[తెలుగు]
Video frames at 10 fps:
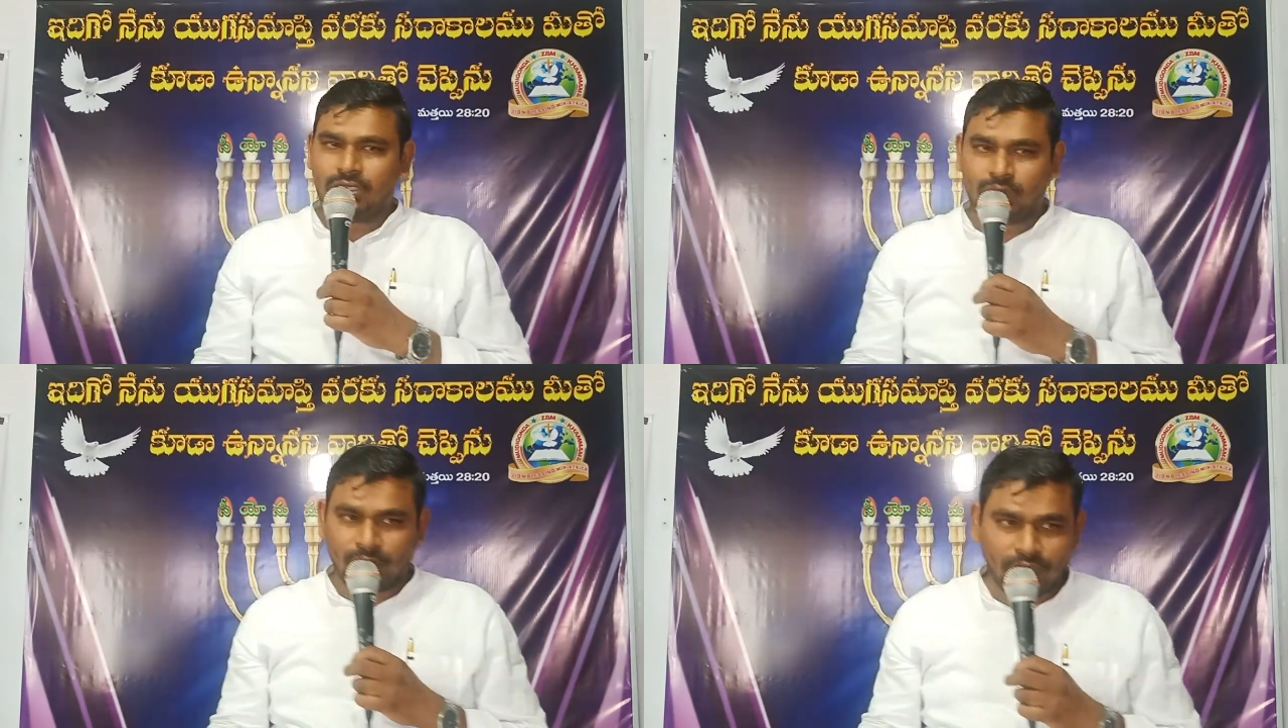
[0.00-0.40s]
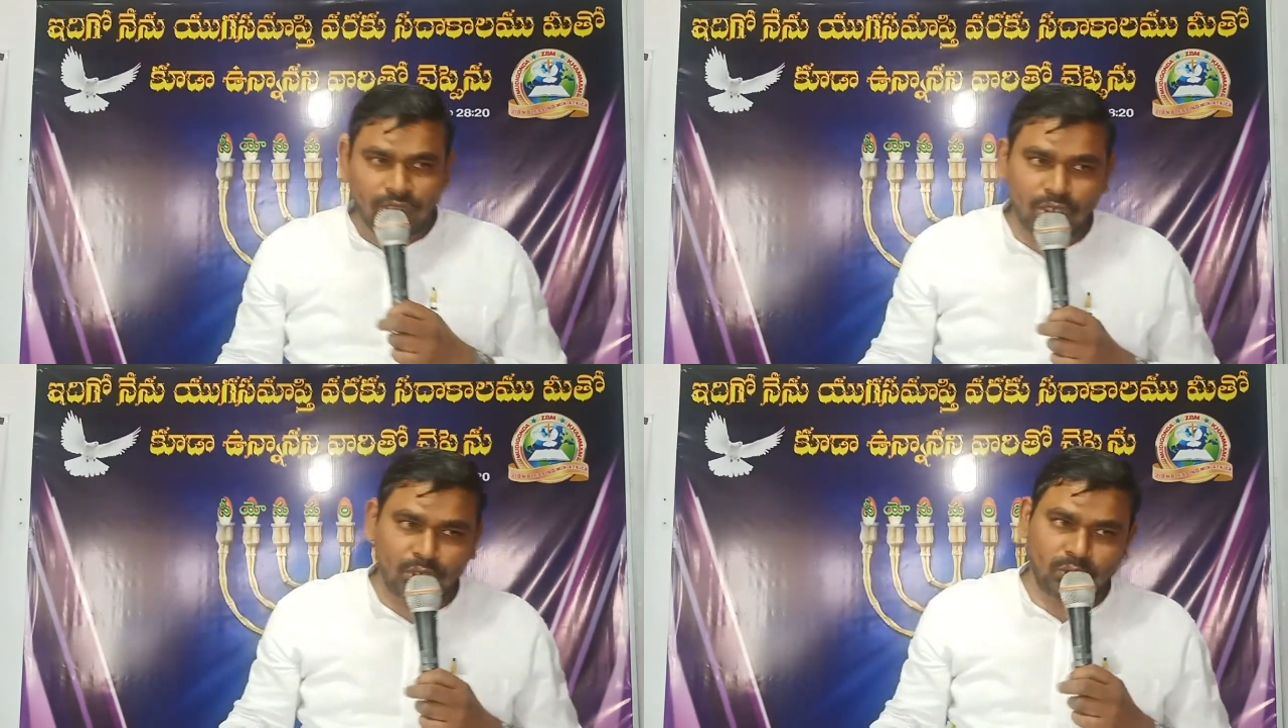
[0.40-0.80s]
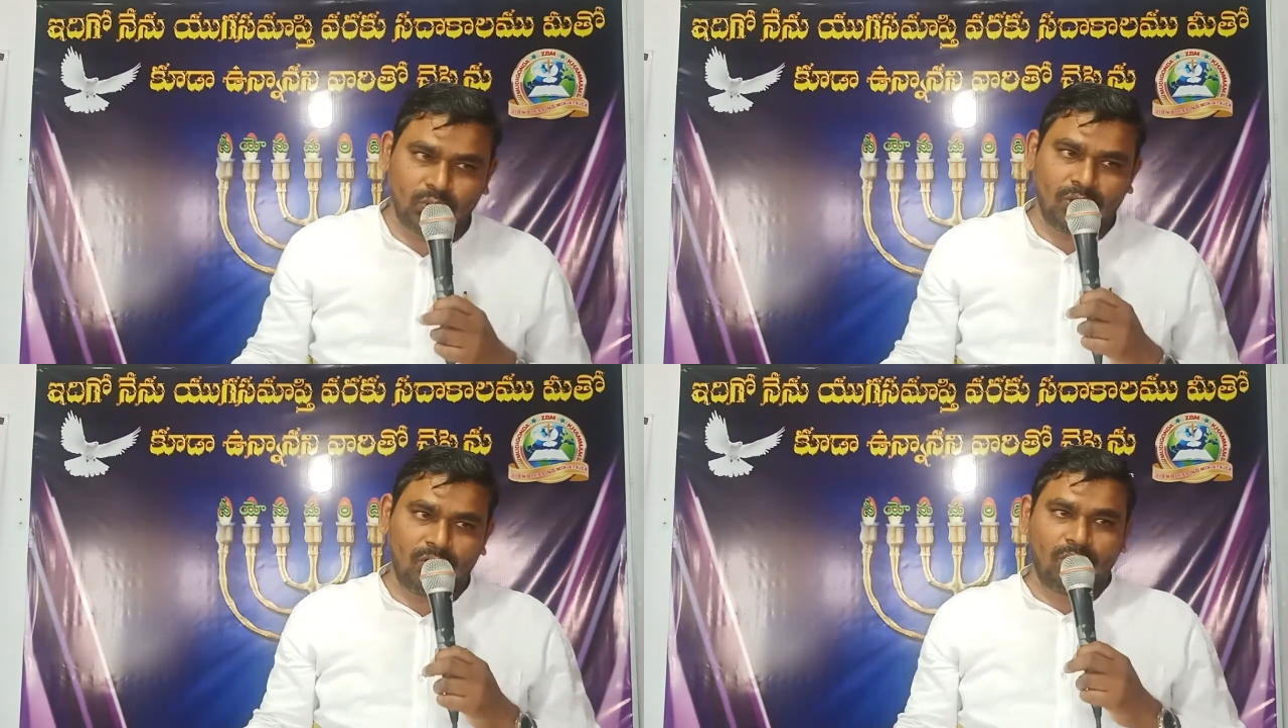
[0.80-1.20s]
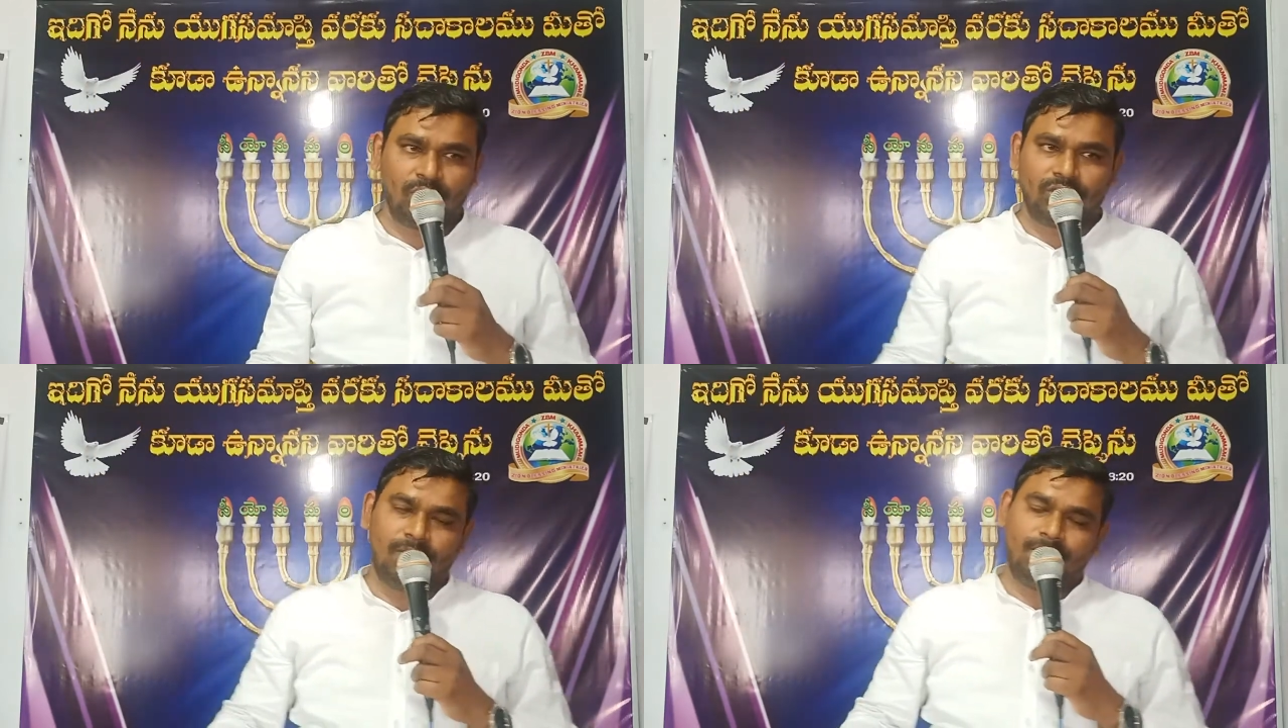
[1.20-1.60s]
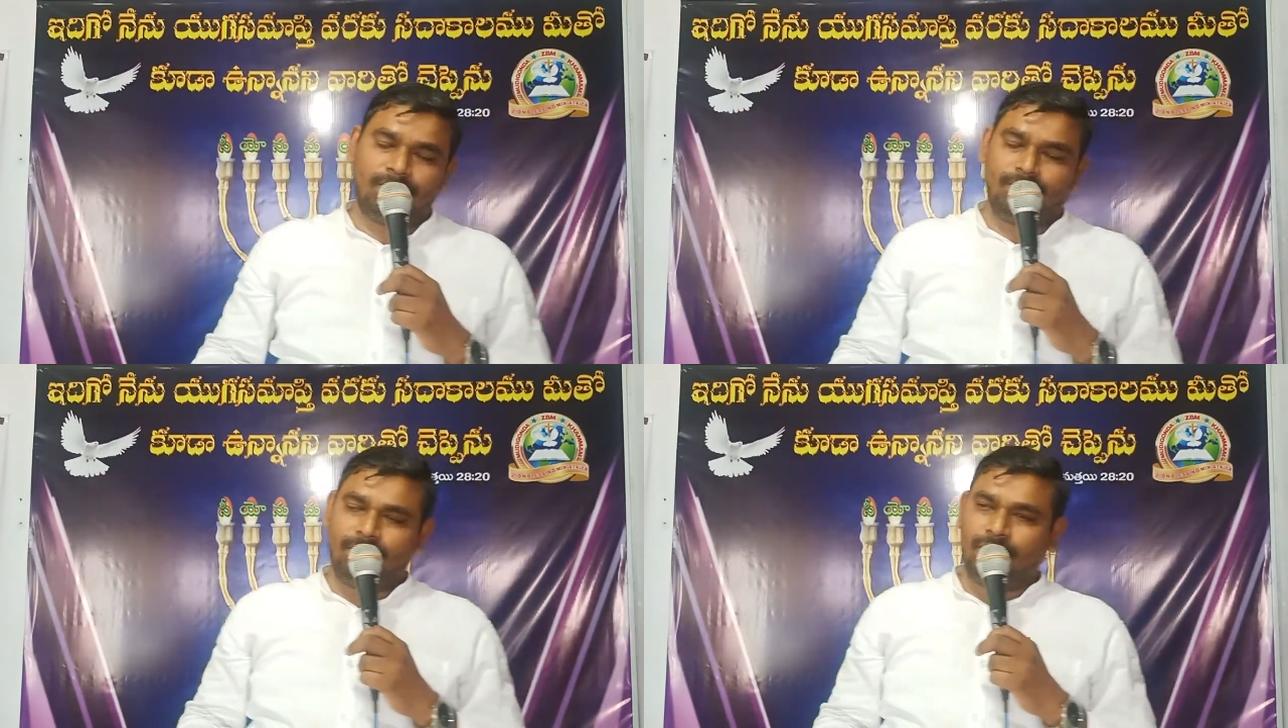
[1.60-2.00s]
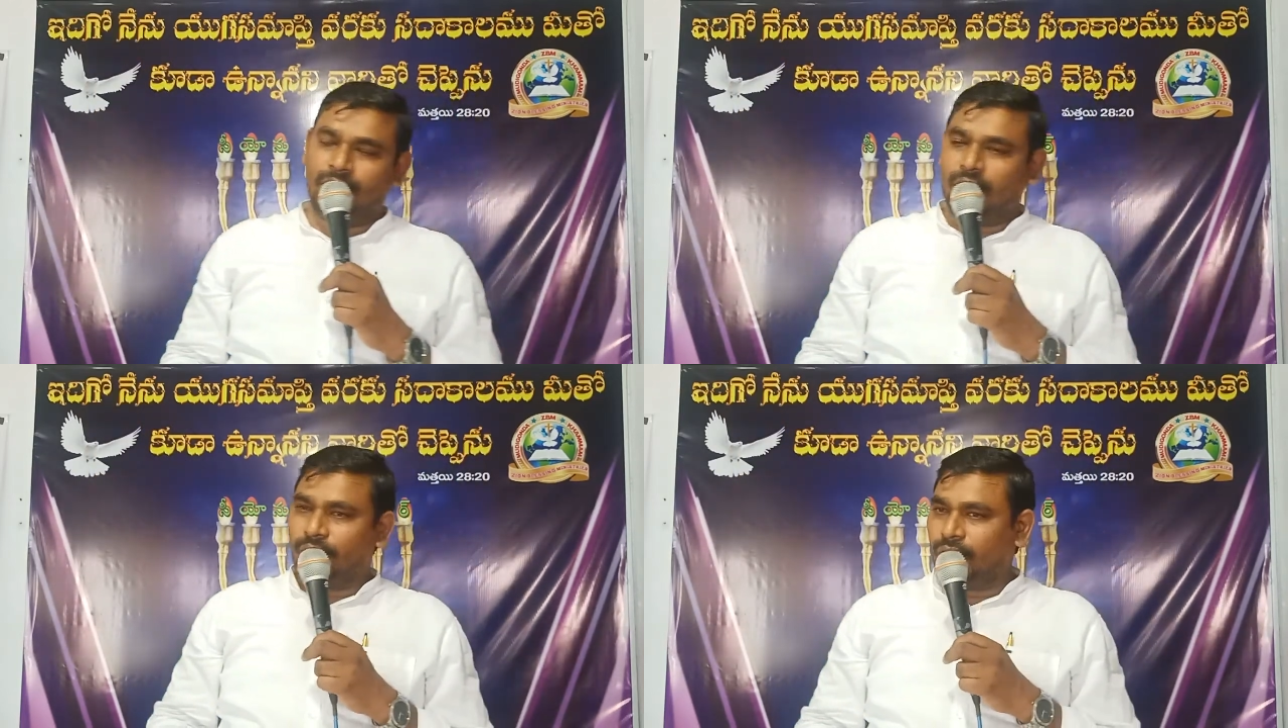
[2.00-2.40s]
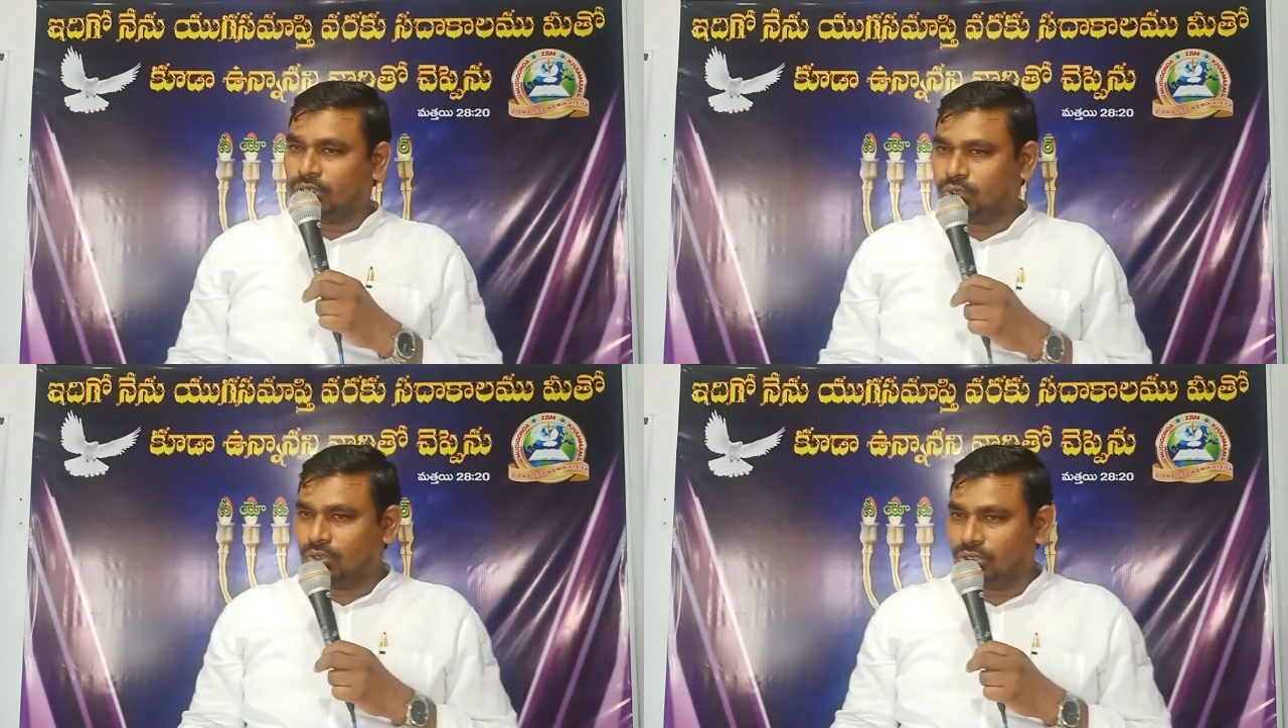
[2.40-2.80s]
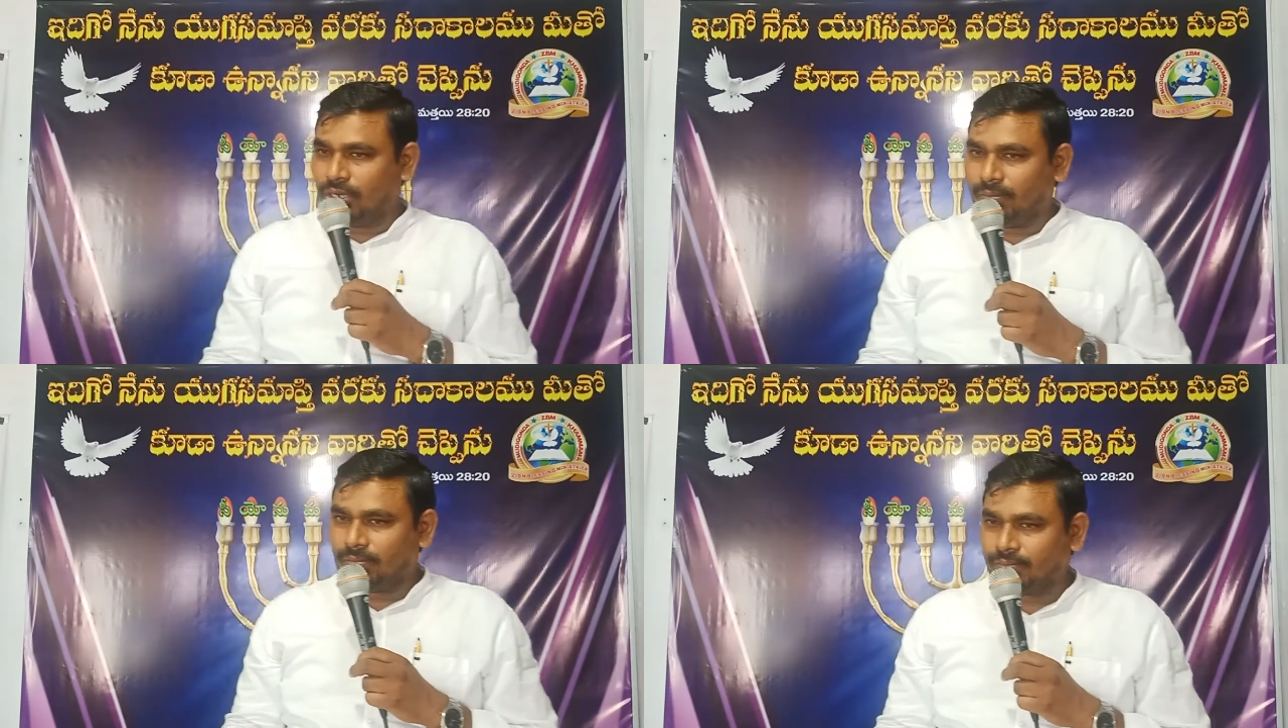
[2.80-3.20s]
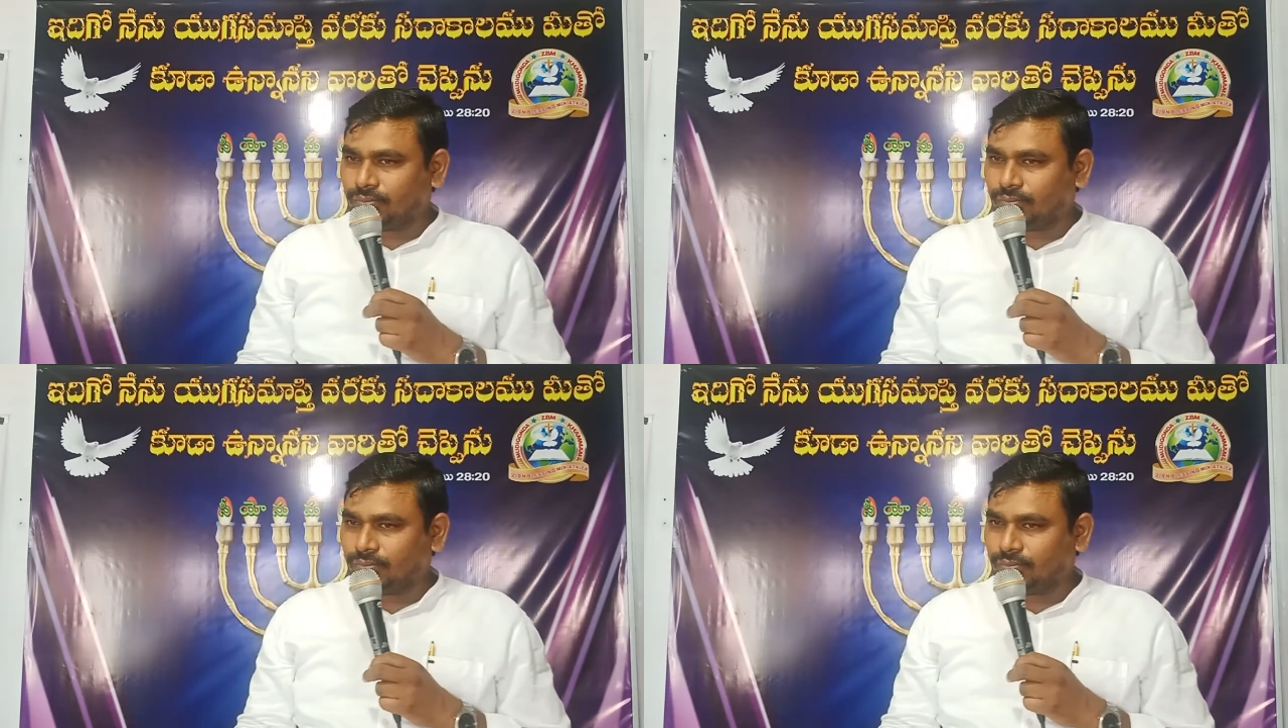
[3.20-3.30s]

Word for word: స్వతంత్రించుకొనగలుగుతాం దేవునికి స్తోత్రం